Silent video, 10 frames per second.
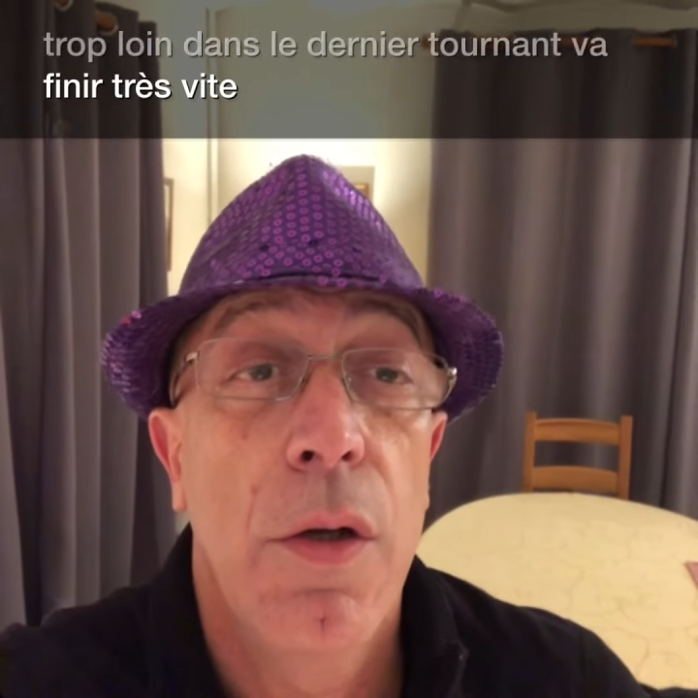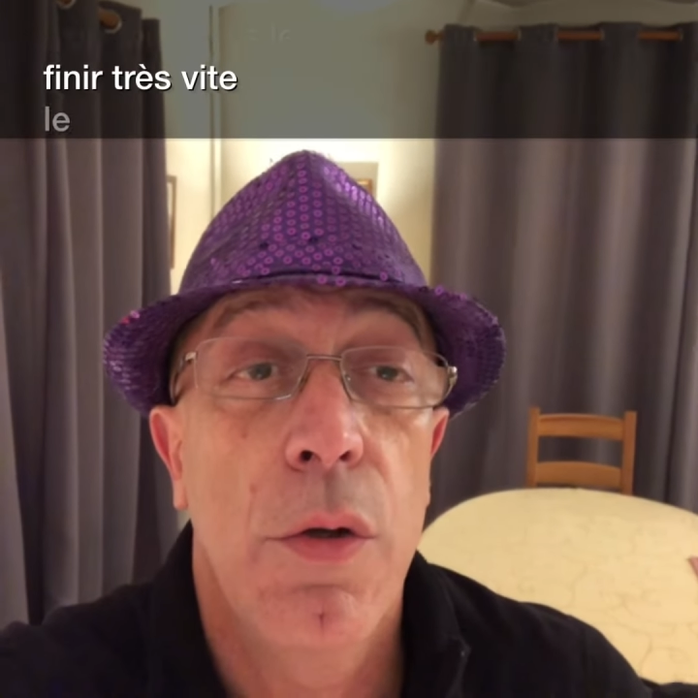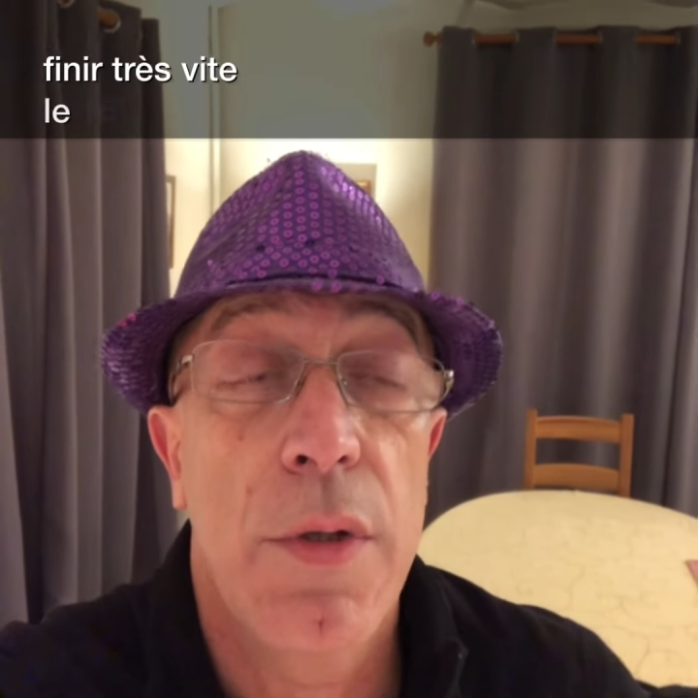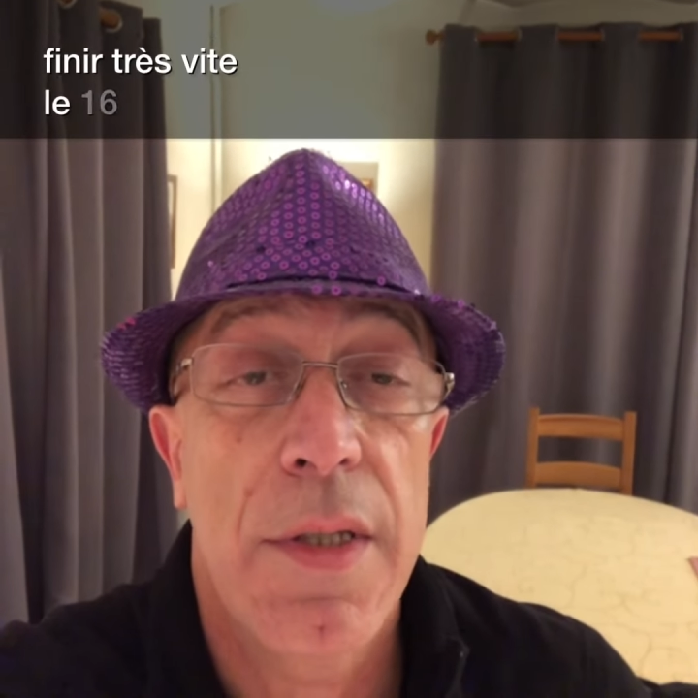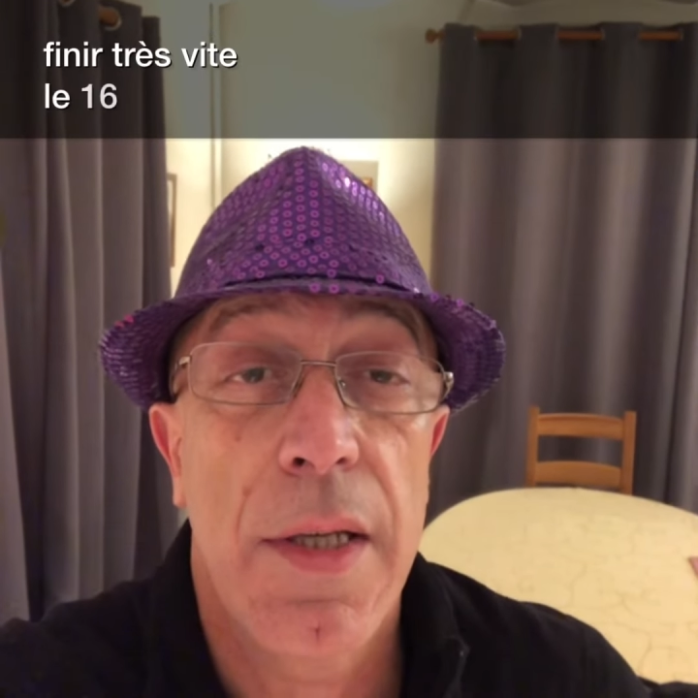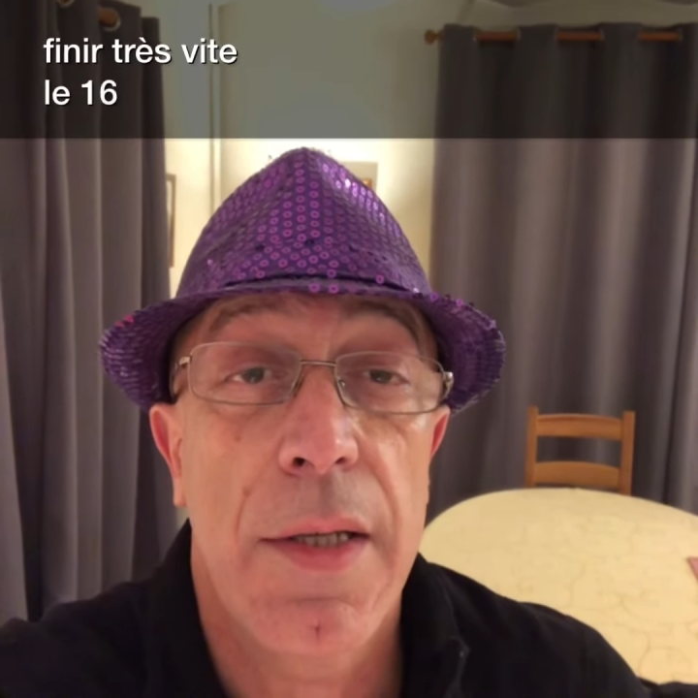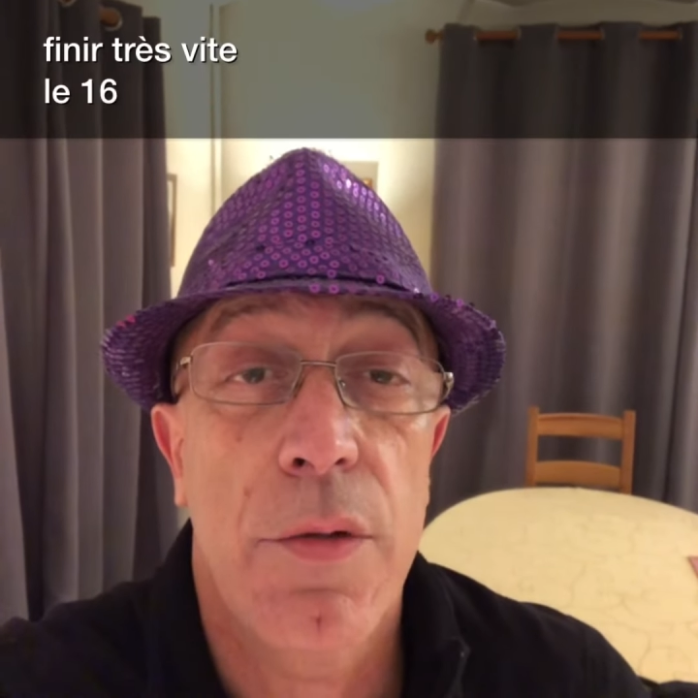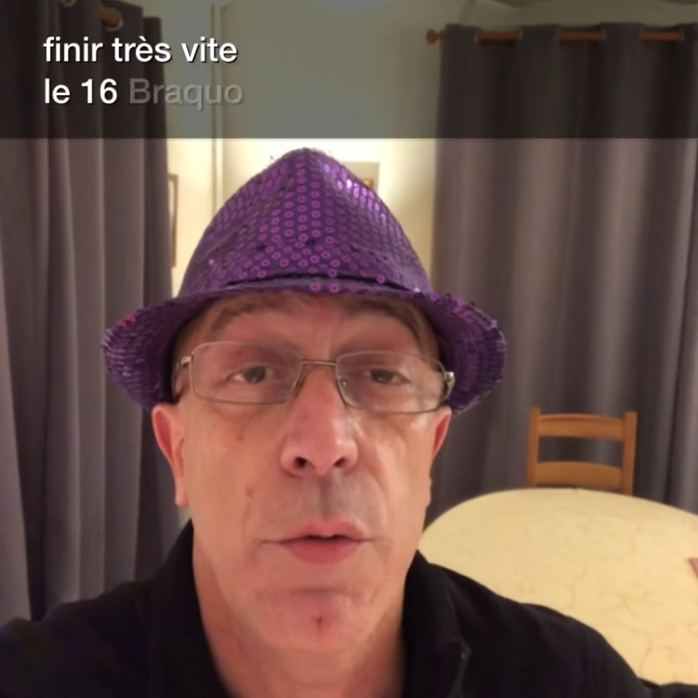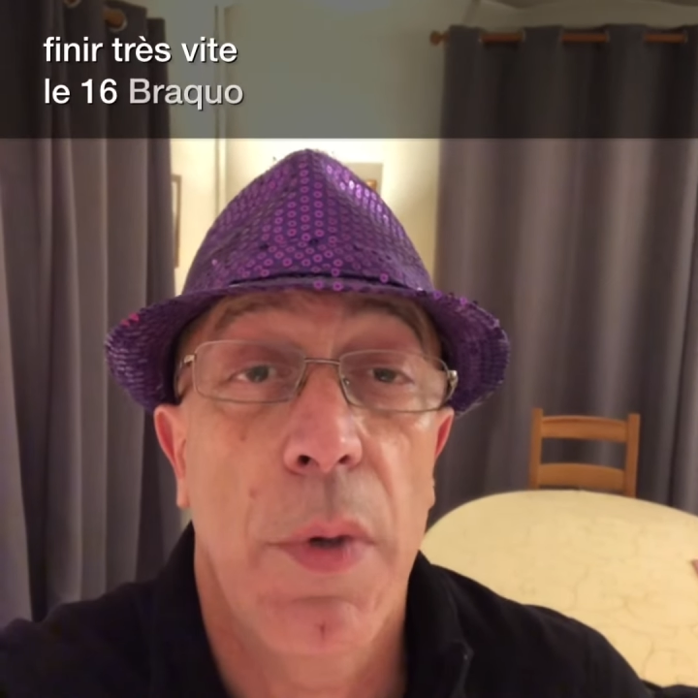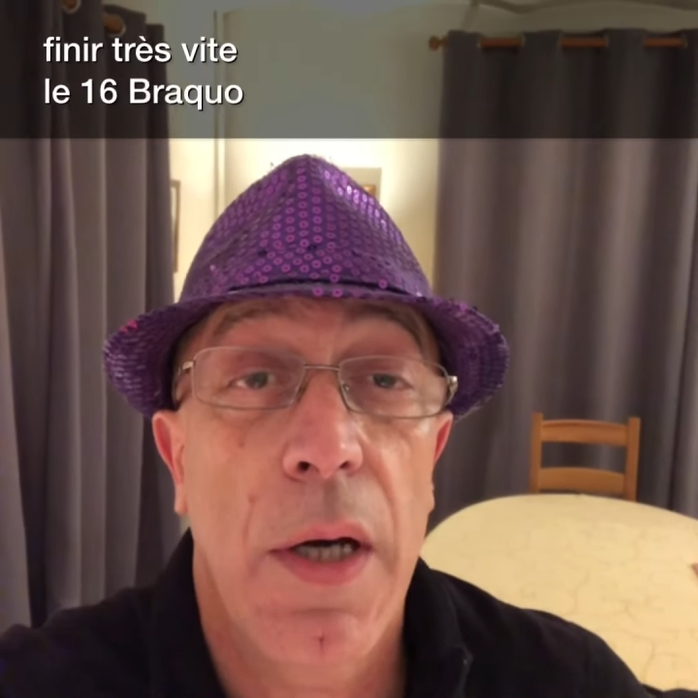Le 16
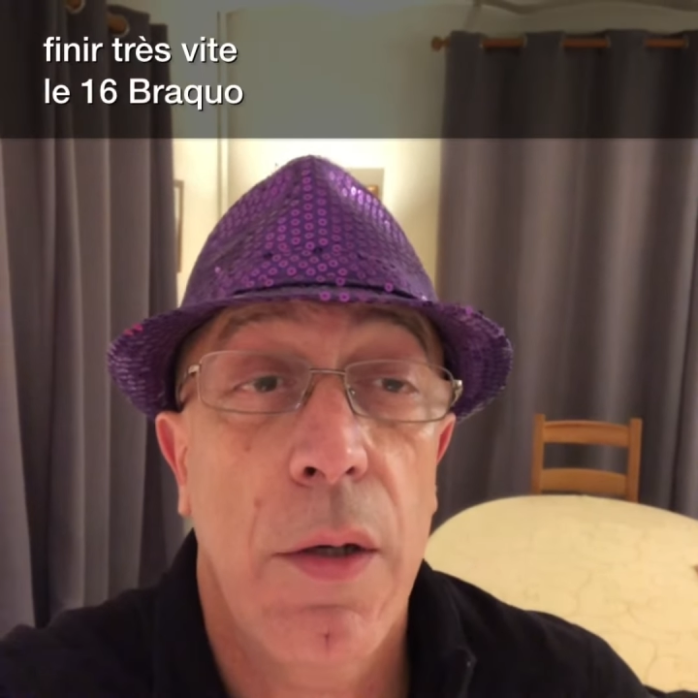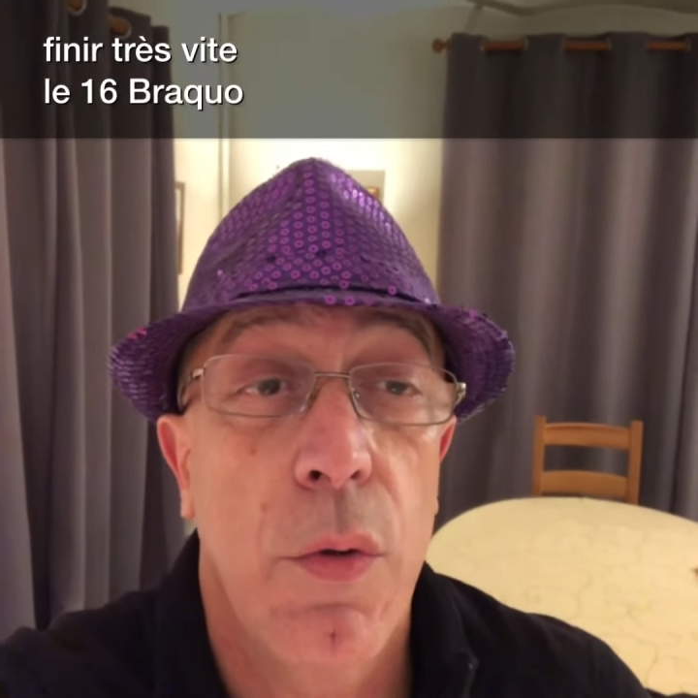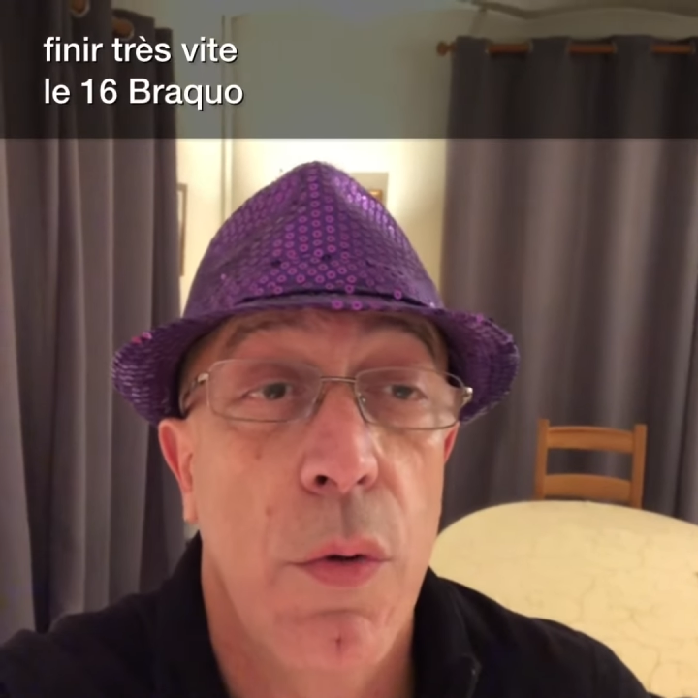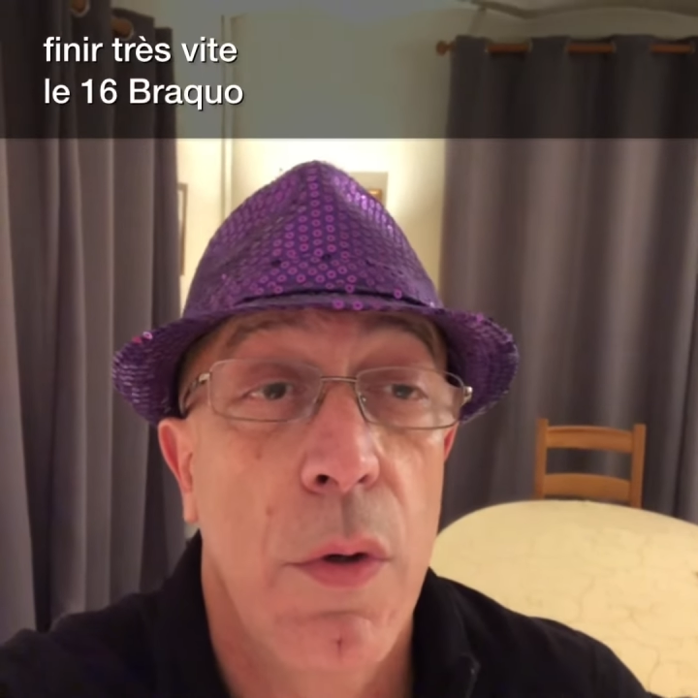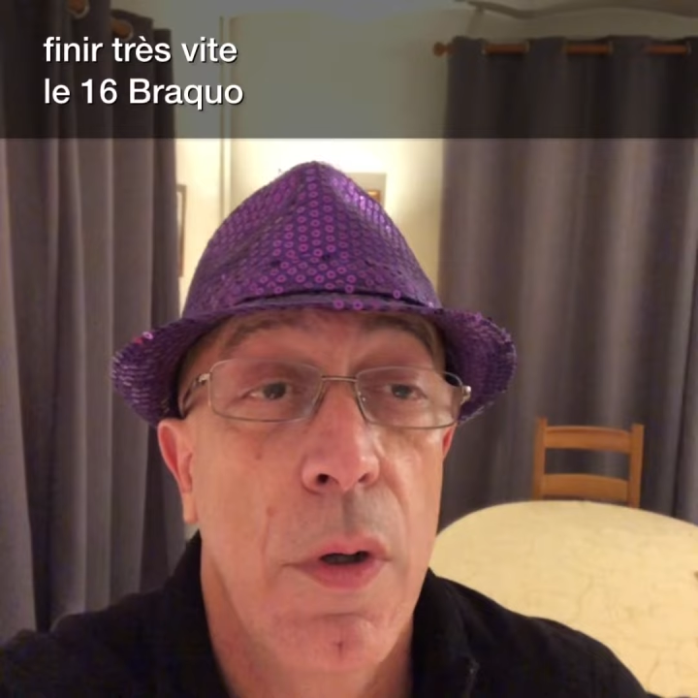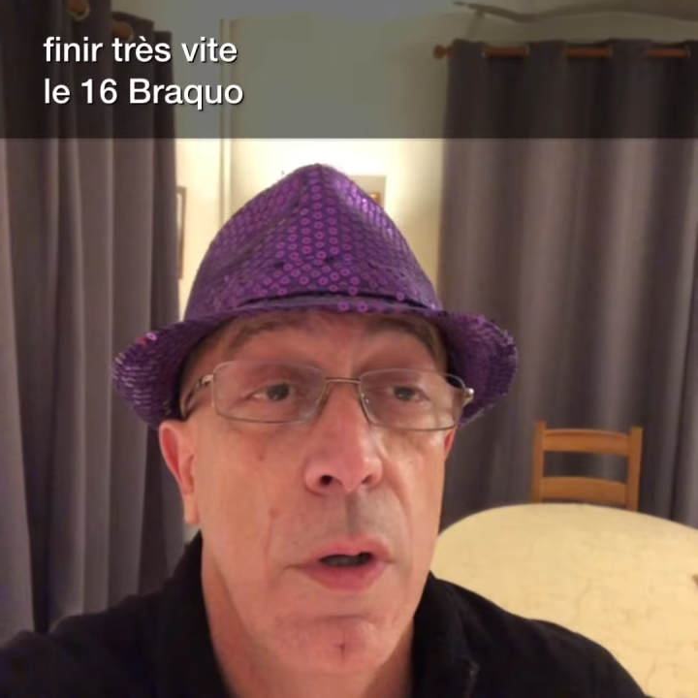Braco,